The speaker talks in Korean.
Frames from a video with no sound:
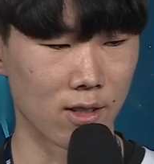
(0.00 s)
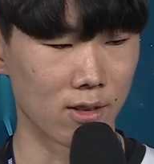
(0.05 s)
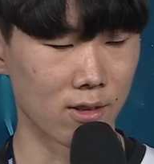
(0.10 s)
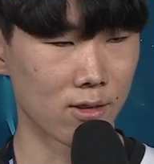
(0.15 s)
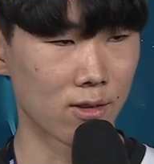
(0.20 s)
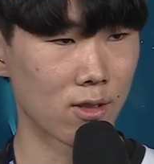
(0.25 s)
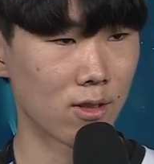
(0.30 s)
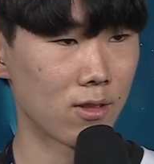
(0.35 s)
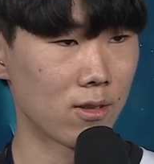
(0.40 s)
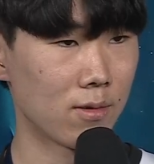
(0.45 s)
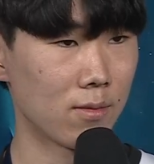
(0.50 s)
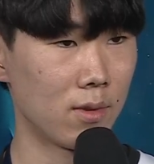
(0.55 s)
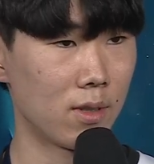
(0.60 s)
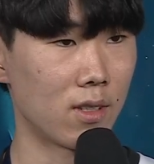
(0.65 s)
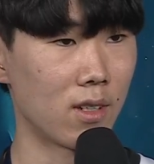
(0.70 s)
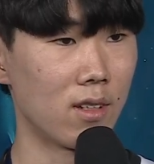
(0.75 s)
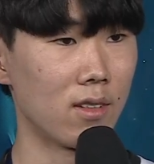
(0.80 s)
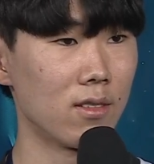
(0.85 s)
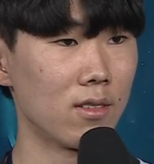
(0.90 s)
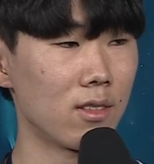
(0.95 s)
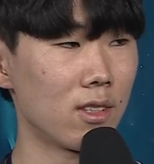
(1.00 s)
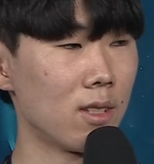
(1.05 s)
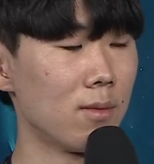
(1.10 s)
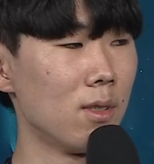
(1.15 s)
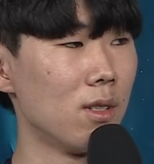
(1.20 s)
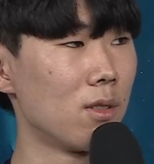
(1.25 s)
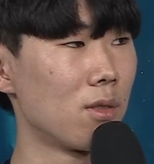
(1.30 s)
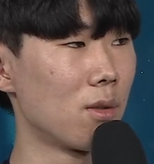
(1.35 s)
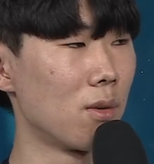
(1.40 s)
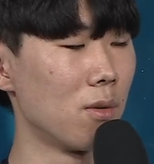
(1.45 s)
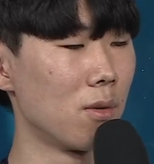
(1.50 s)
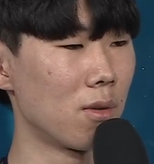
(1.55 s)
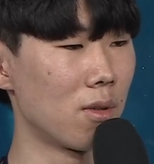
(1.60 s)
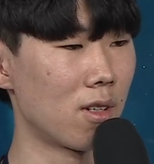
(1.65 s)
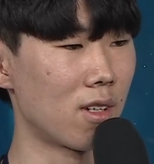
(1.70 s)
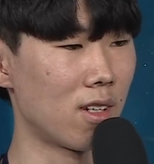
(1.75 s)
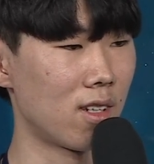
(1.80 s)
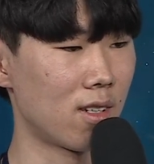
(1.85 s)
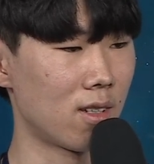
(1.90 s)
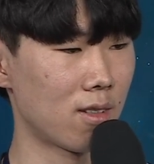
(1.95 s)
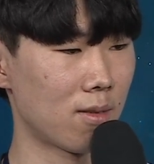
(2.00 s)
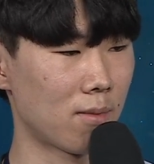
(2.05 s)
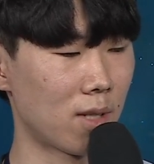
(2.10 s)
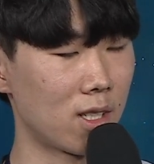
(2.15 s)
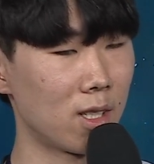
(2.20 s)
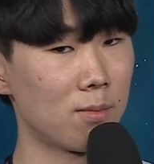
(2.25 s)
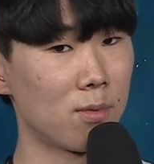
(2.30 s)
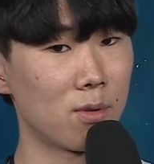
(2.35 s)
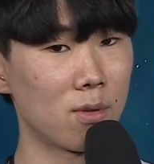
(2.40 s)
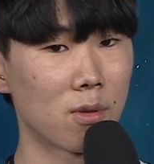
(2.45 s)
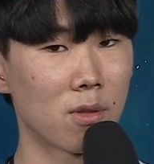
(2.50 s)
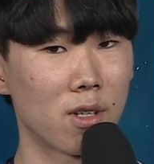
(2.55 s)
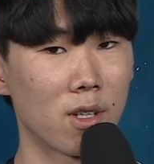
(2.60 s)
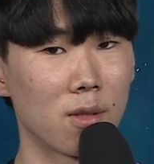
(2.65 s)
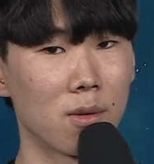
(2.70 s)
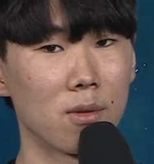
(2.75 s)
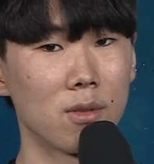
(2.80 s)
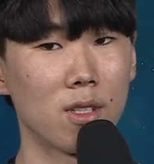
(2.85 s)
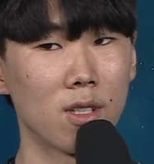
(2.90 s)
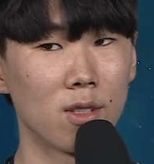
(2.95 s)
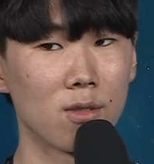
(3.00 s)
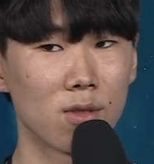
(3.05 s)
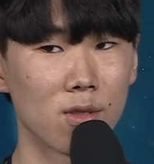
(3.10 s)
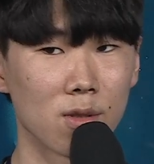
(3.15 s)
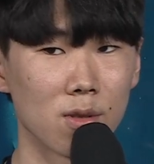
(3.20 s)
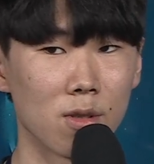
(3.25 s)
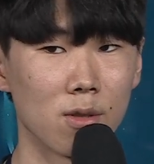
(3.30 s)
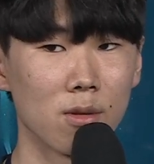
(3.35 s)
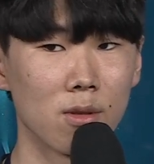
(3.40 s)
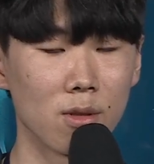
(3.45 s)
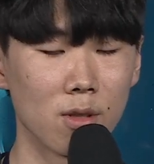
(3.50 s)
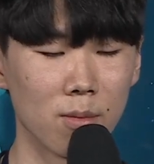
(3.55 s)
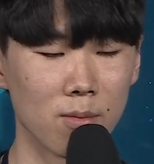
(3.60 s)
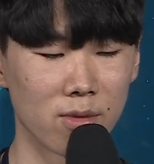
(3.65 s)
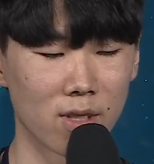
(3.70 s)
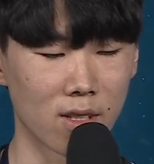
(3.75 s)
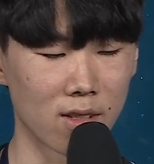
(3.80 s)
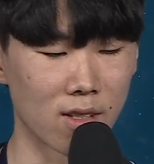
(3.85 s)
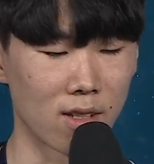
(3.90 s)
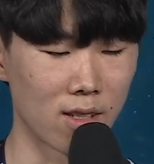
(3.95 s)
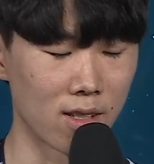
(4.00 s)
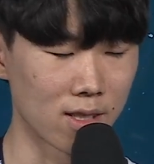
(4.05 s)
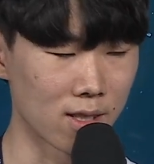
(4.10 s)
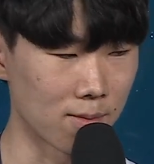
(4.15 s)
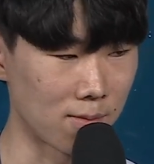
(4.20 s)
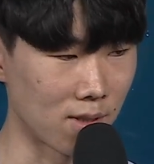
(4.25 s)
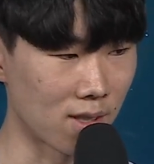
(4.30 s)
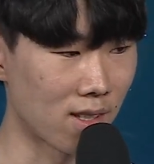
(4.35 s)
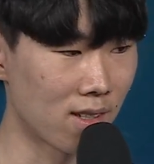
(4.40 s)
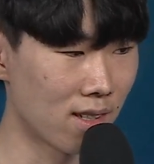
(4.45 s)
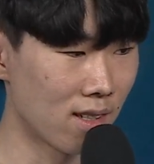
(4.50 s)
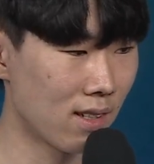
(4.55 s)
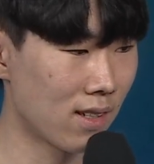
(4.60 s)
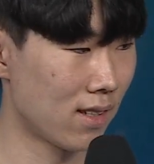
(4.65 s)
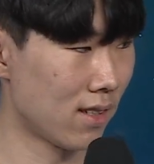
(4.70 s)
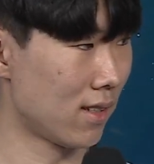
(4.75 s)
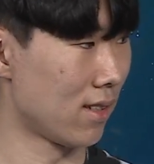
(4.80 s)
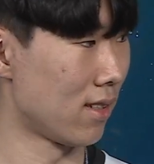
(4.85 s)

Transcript: 제가 처음 일단 팀을 들어온 거라 많이 부족해도 이해해 주시고 응원 부탁드리겠습니다.